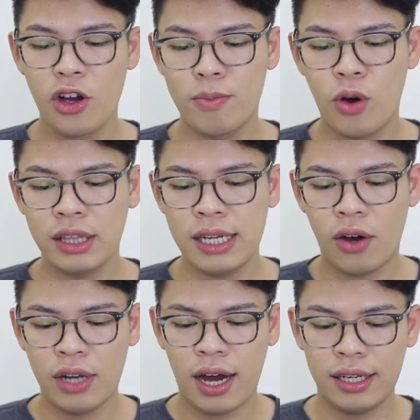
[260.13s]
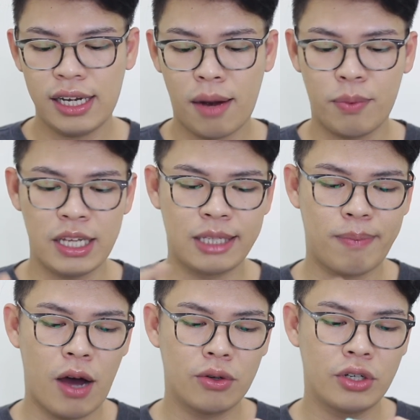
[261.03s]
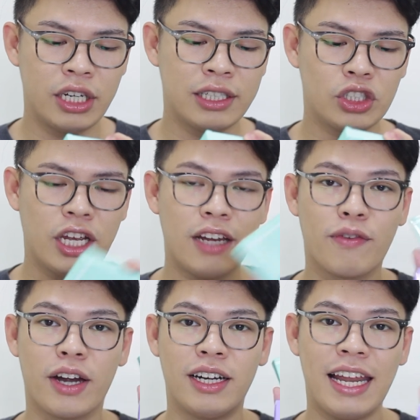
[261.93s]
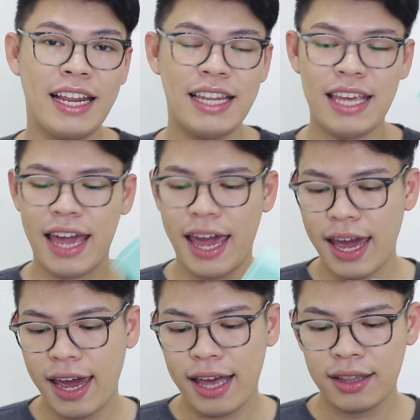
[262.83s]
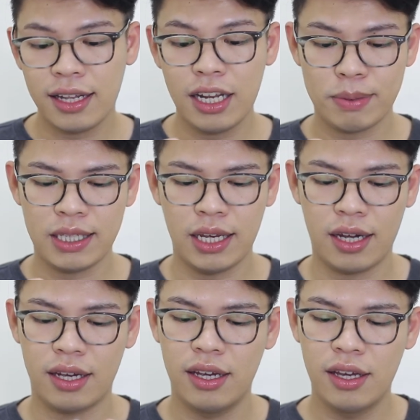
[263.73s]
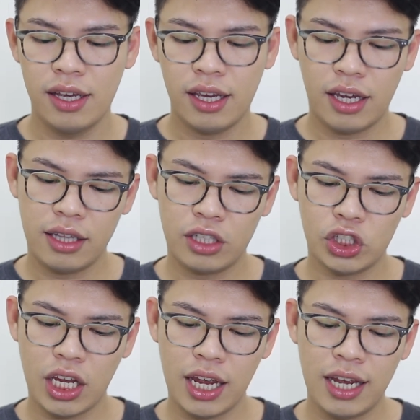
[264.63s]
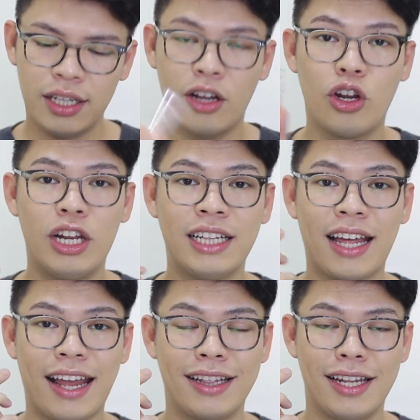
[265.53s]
Kumuha din ako ng kanilang pressed powder in the shade Fair Lady and lipstick in the shade Lolita Red